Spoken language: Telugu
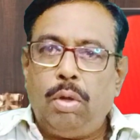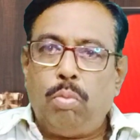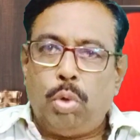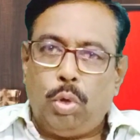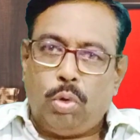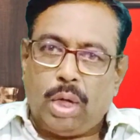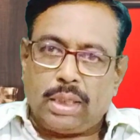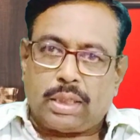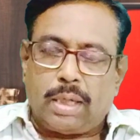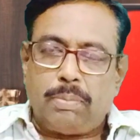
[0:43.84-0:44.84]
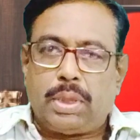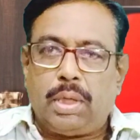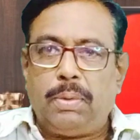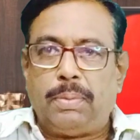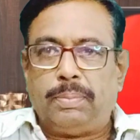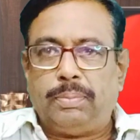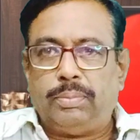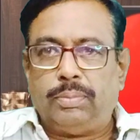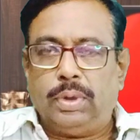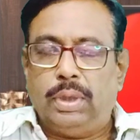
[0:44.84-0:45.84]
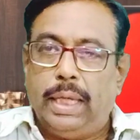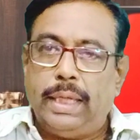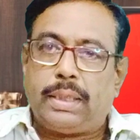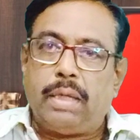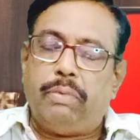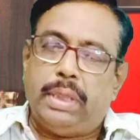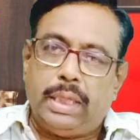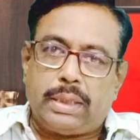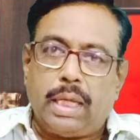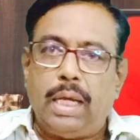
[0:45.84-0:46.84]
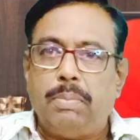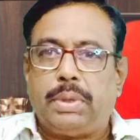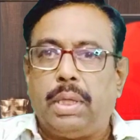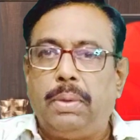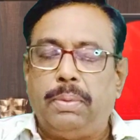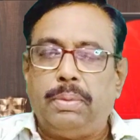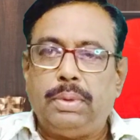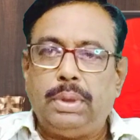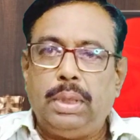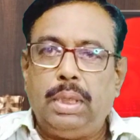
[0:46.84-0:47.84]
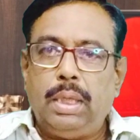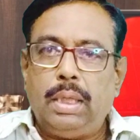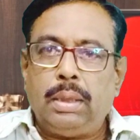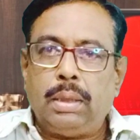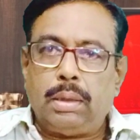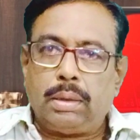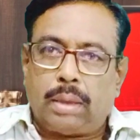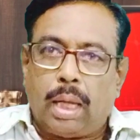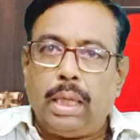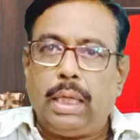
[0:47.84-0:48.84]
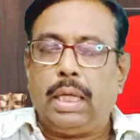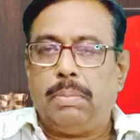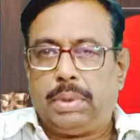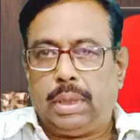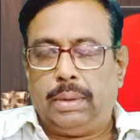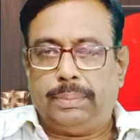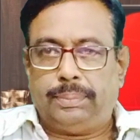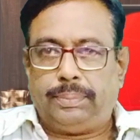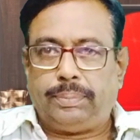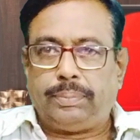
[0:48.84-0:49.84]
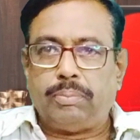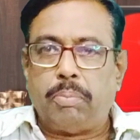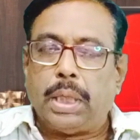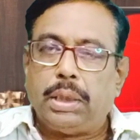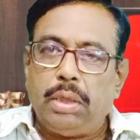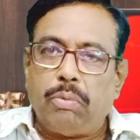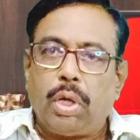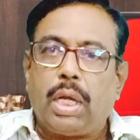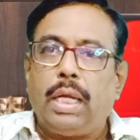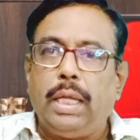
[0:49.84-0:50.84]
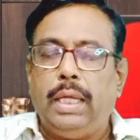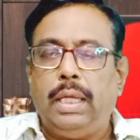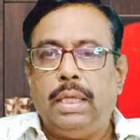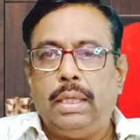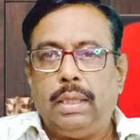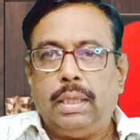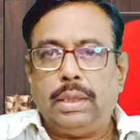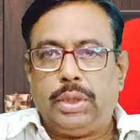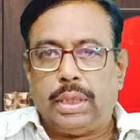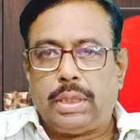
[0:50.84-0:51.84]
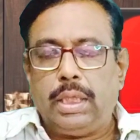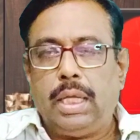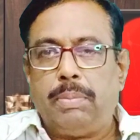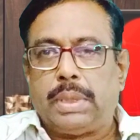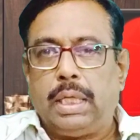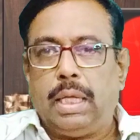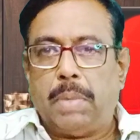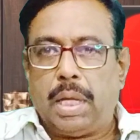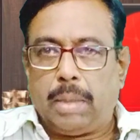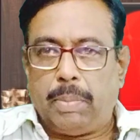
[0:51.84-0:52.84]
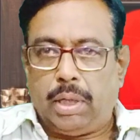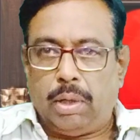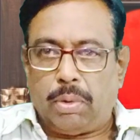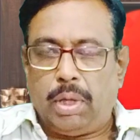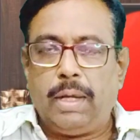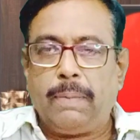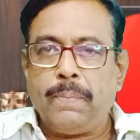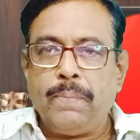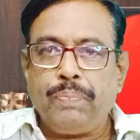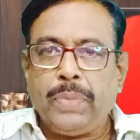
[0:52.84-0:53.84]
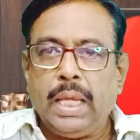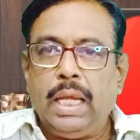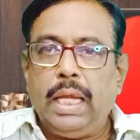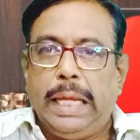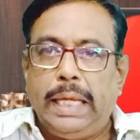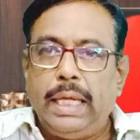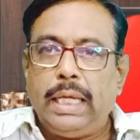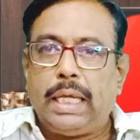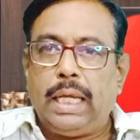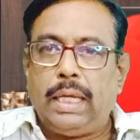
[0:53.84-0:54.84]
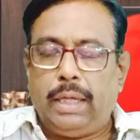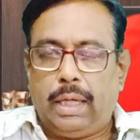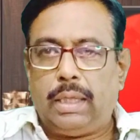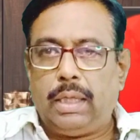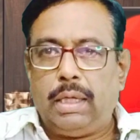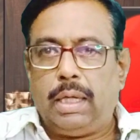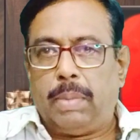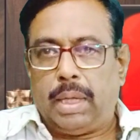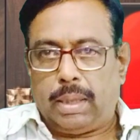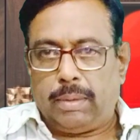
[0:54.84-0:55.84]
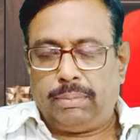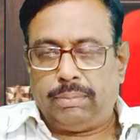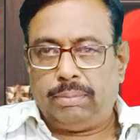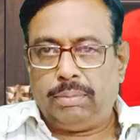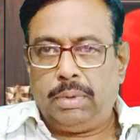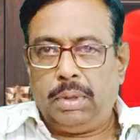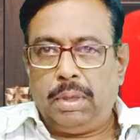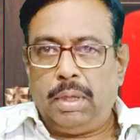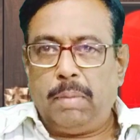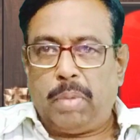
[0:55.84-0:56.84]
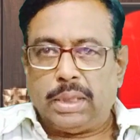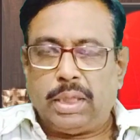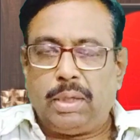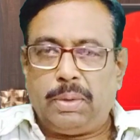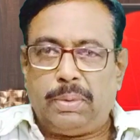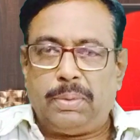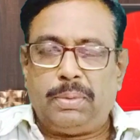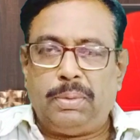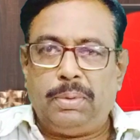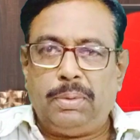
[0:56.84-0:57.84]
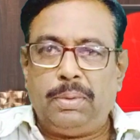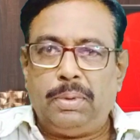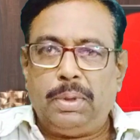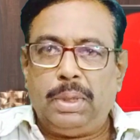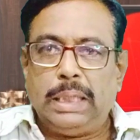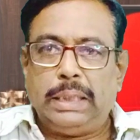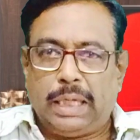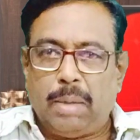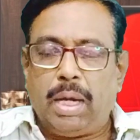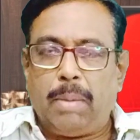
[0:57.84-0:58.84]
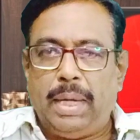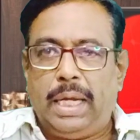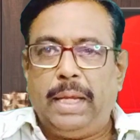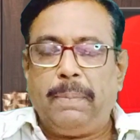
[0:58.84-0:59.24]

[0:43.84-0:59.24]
పొరుగు రాష్ట్ర అంశాలు దేశ విదేశాల అంశాలు స్థానిక అంశాలు ప్రతి ఒక్కటి చర్చనీయాంశంగా మారటమే కాకుండా ఎన్నికల నినాదాలుగా మారటం ప్రజలను తికమక పెట్టి